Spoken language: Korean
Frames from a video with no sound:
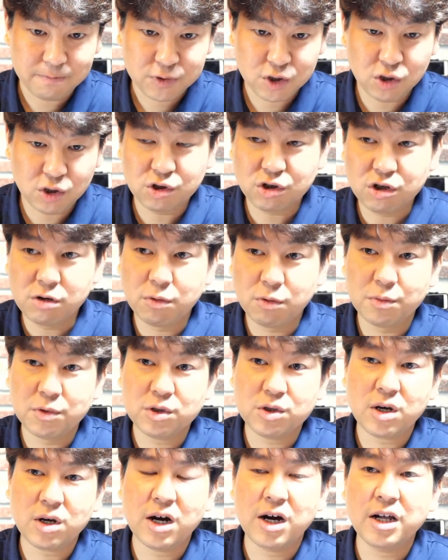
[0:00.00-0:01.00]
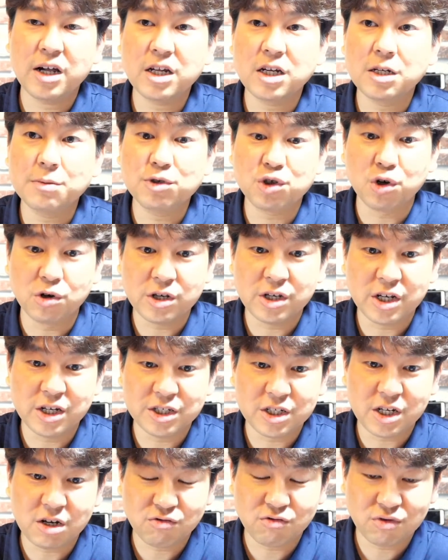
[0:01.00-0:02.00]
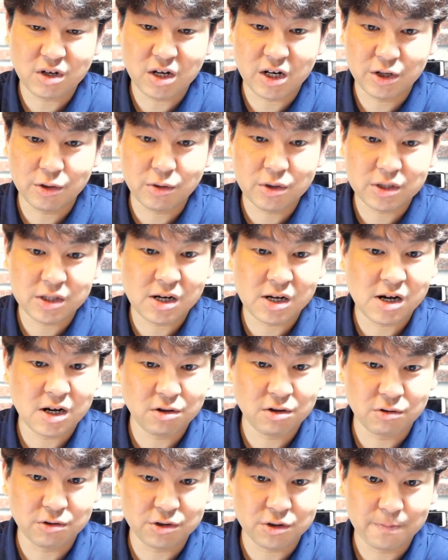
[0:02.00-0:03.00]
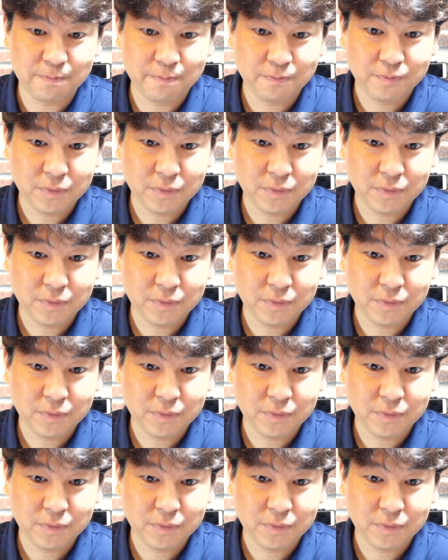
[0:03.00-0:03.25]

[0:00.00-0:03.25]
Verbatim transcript: 성전을 보면서 아, 하나님은 저기 계시겠구나. 이렇게 생각하는 거죠.